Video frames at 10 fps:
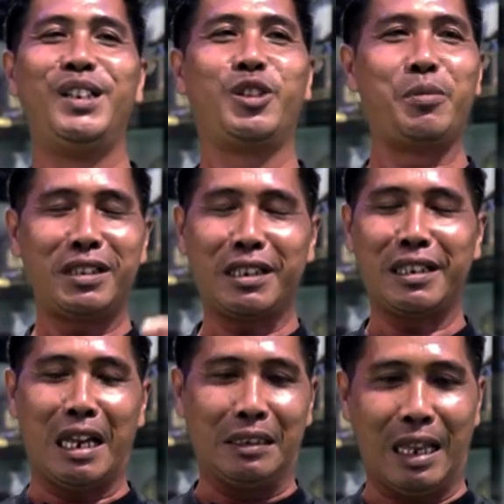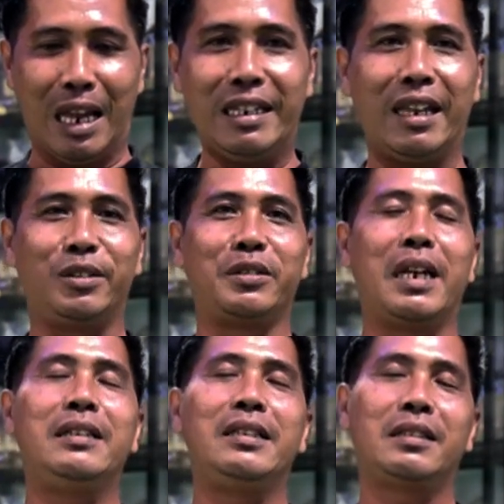cuman ternyata ya itu
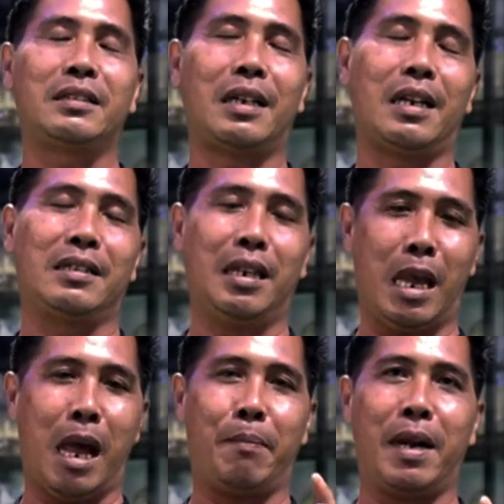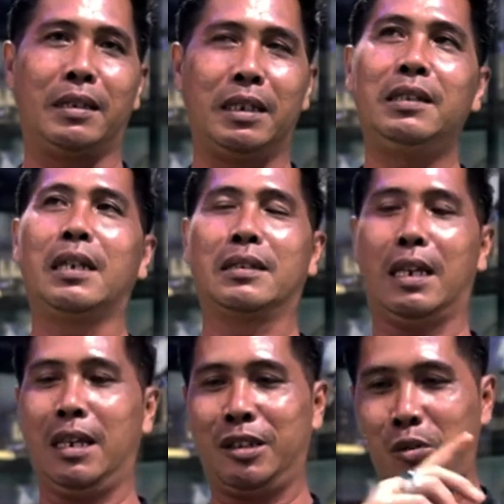tadi setelah saya amatin dan
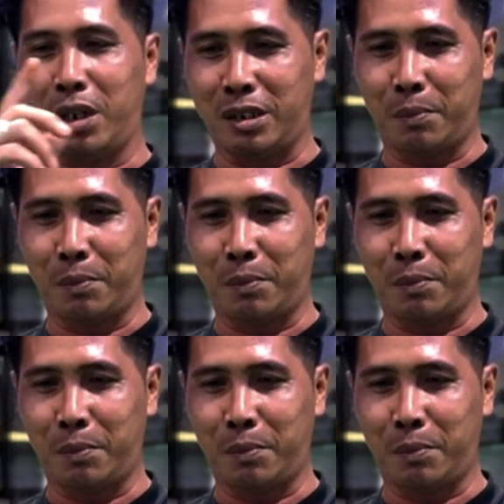saya juga